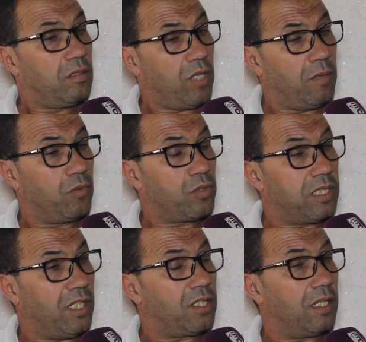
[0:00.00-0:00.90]
المهم
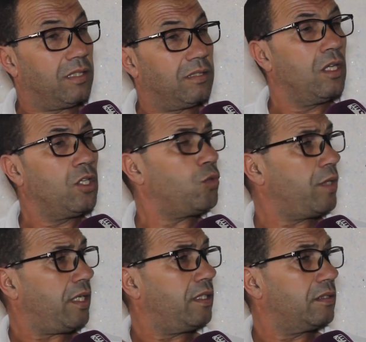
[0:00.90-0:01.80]
وصل العشاء
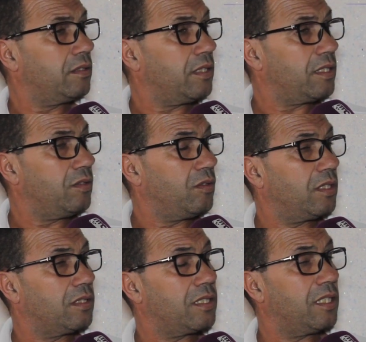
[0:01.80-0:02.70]
شويه اتصل
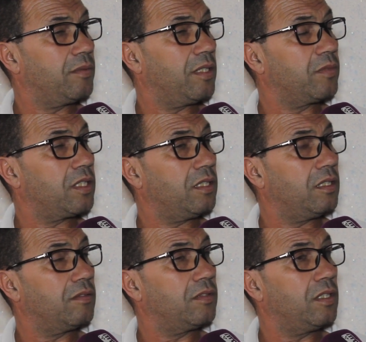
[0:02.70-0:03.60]
اتصلت بيا بنت
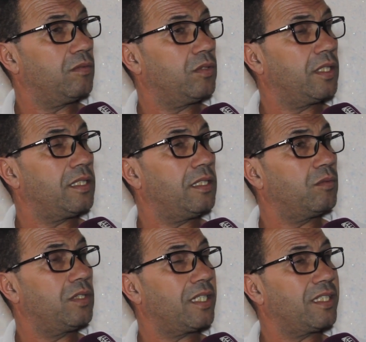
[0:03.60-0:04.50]
اختي في التليفون قالت لي
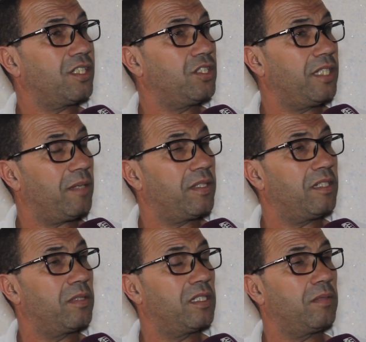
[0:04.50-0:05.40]
ودي خصك تجي دابا
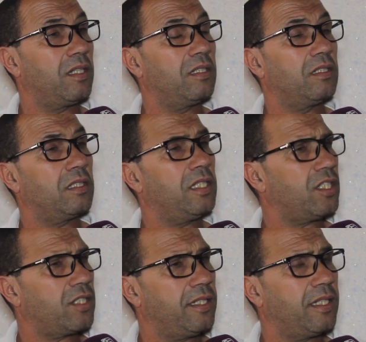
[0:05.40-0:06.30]
دابا دابا قلت لها
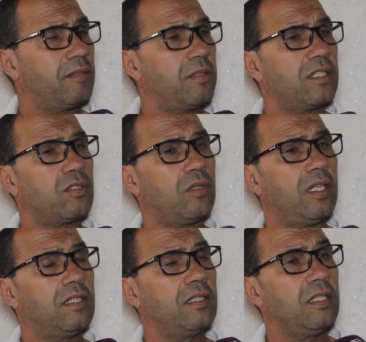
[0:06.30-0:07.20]
اش كاين ياك لاباس اش وقع
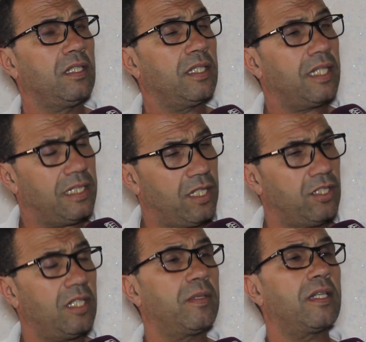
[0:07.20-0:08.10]
قالت لي
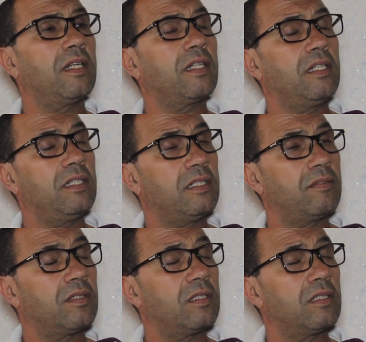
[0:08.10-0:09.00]
جي دابا راه كاينين حنا
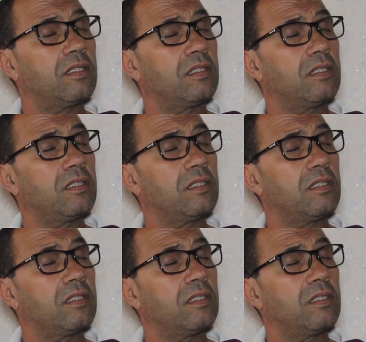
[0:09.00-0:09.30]
في